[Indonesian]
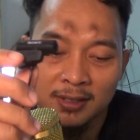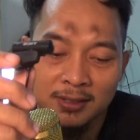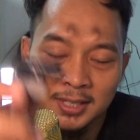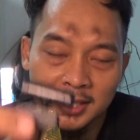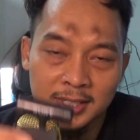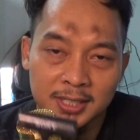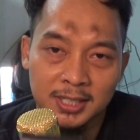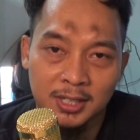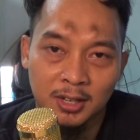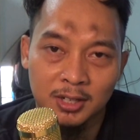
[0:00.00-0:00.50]

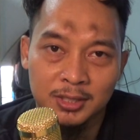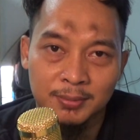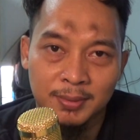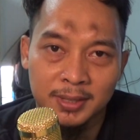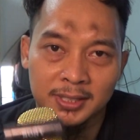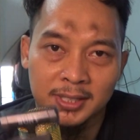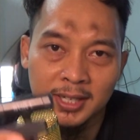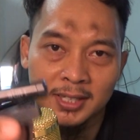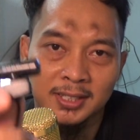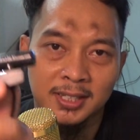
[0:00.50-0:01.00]
jadi kalau
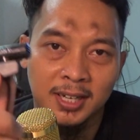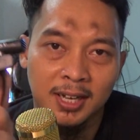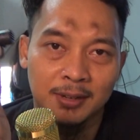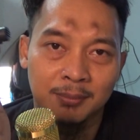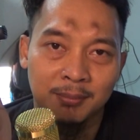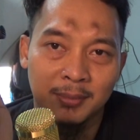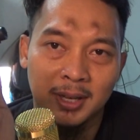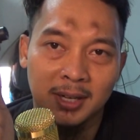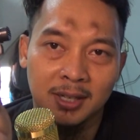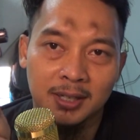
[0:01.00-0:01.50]
dibandingkan dengan
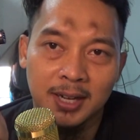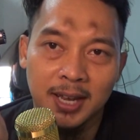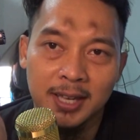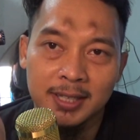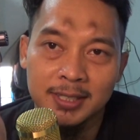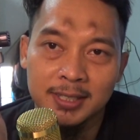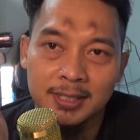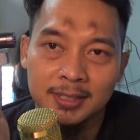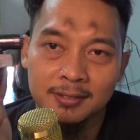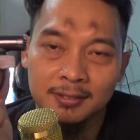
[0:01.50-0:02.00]
merek
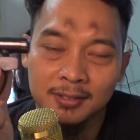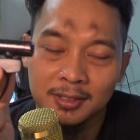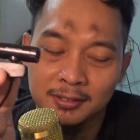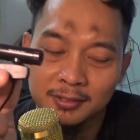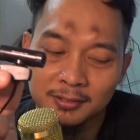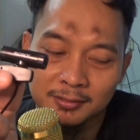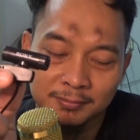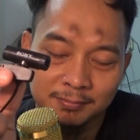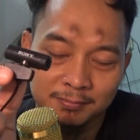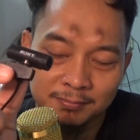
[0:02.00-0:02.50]
lain
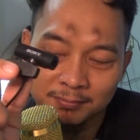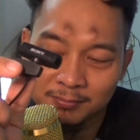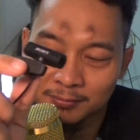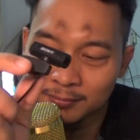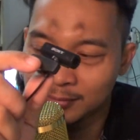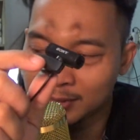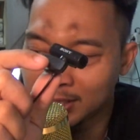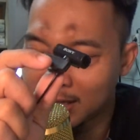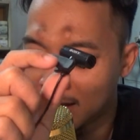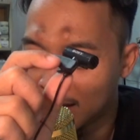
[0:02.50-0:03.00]

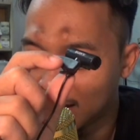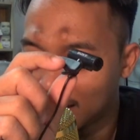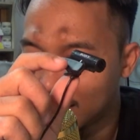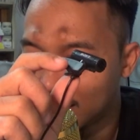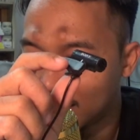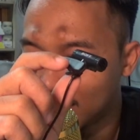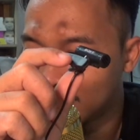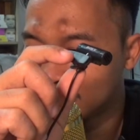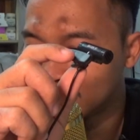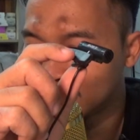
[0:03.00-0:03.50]

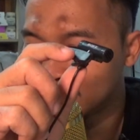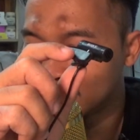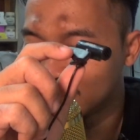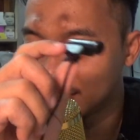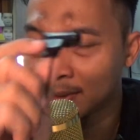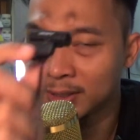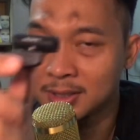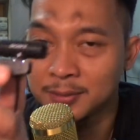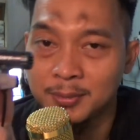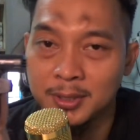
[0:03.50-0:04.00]
yang di
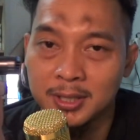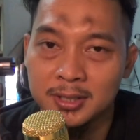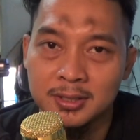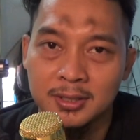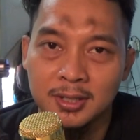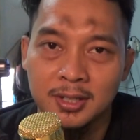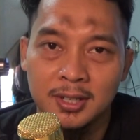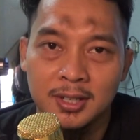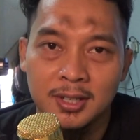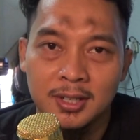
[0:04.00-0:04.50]

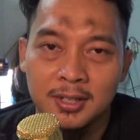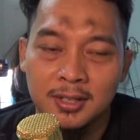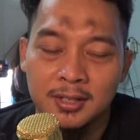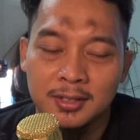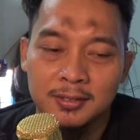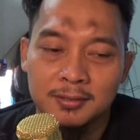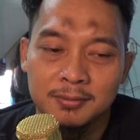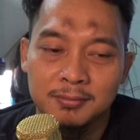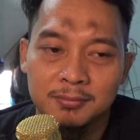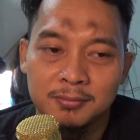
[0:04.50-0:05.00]
marketplace
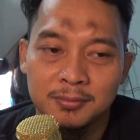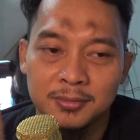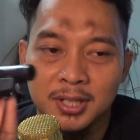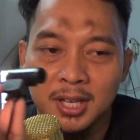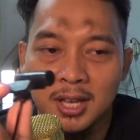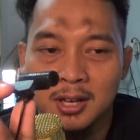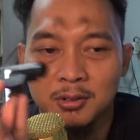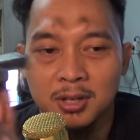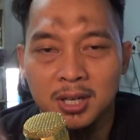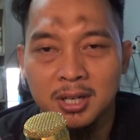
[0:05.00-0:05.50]

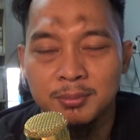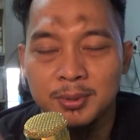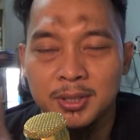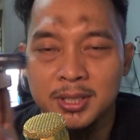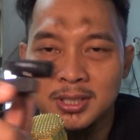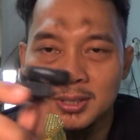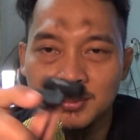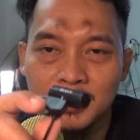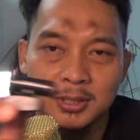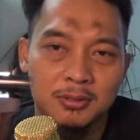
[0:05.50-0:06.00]
ya kurang
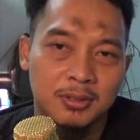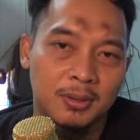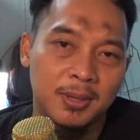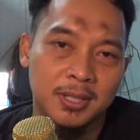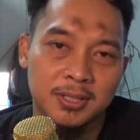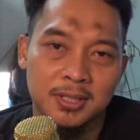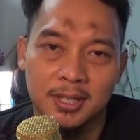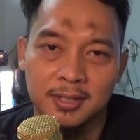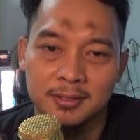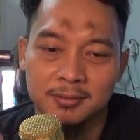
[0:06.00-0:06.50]
lebih
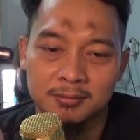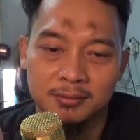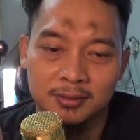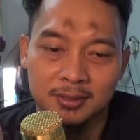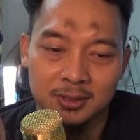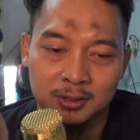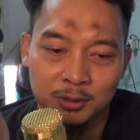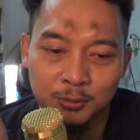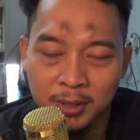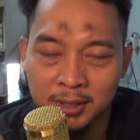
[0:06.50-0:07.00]
11-12 ya
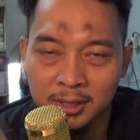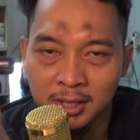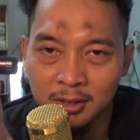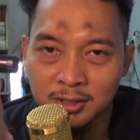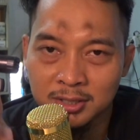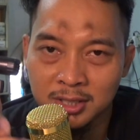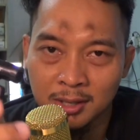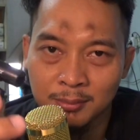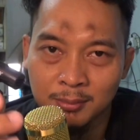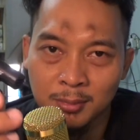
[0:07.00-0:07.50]
cuman kalau
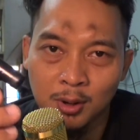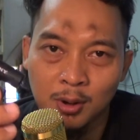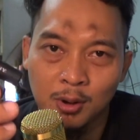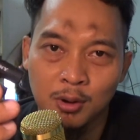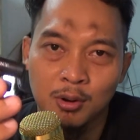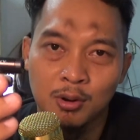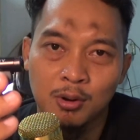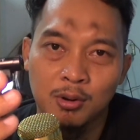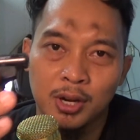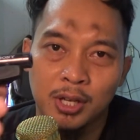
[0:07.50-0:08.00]
saya
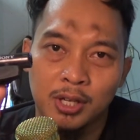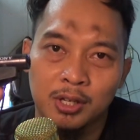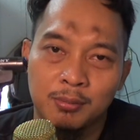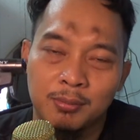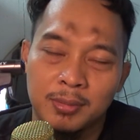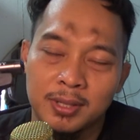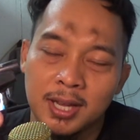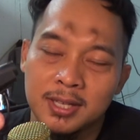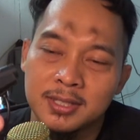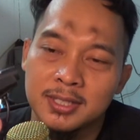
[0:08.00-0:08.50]
mau
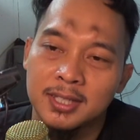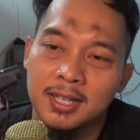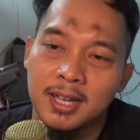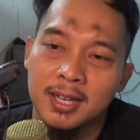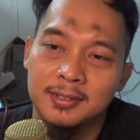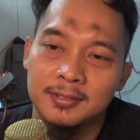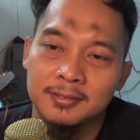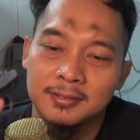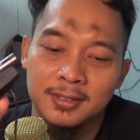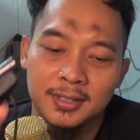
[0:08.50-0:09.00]
rekomendasikan